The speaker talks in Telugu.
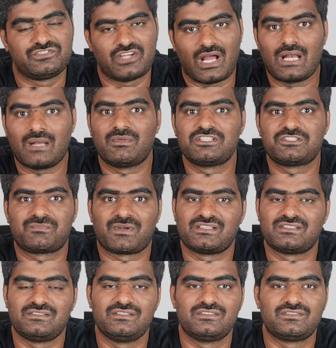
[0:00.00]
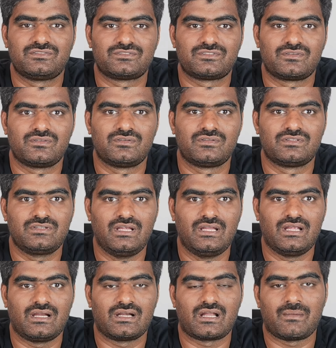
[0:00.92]
చాలా మంచి ప్రైస్కి తీసుకొచ్చారు సో
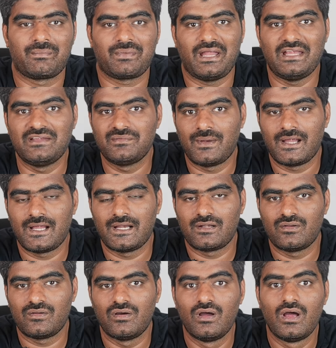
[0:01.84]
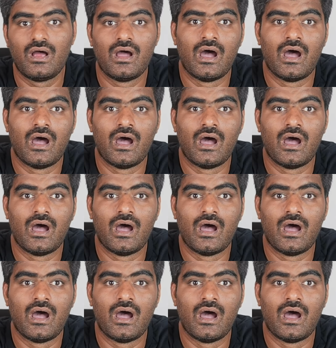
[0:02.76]
ఎందుకంటే ఆ ప్రైజ్ బ్రాకెట్లో